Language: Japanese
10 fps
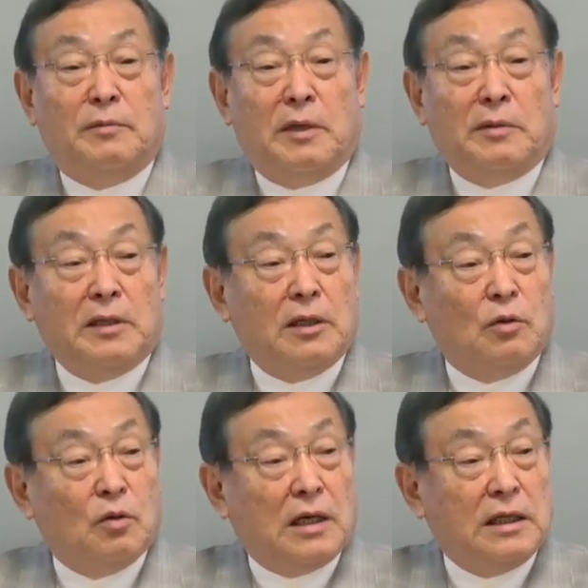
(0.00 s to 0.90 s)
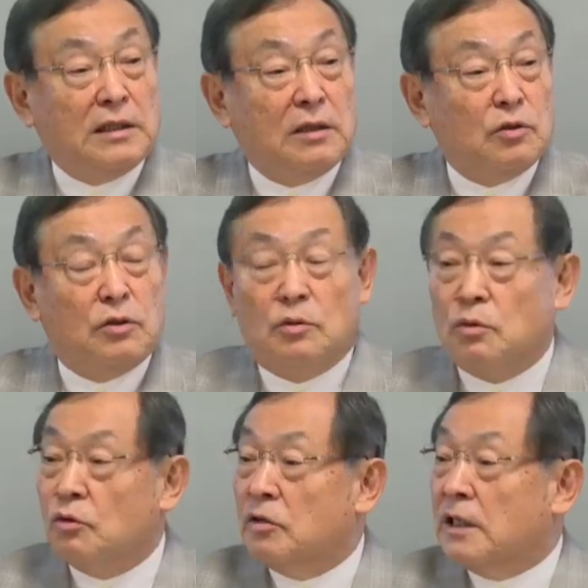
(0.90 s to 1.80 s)
今までの会社の仕
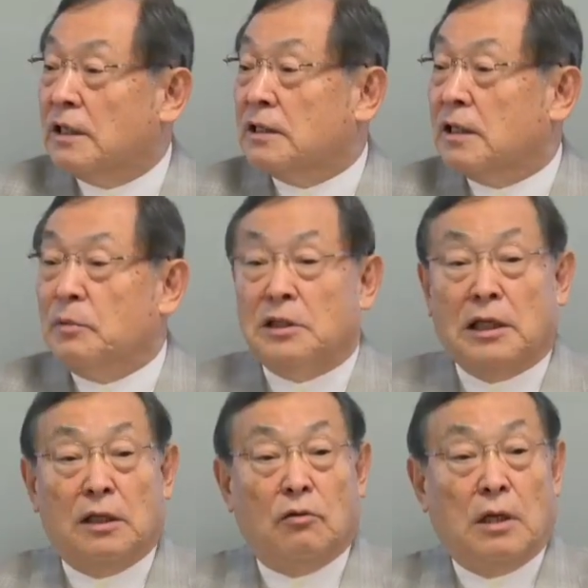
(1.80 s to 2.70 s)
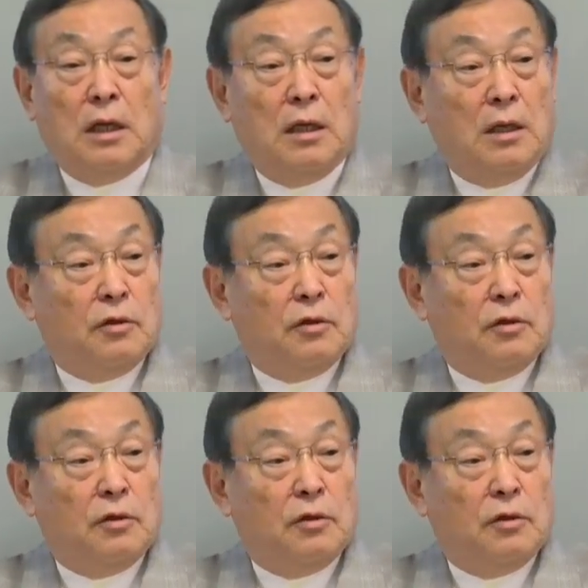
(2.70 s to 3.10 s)
事のやり方みたいのが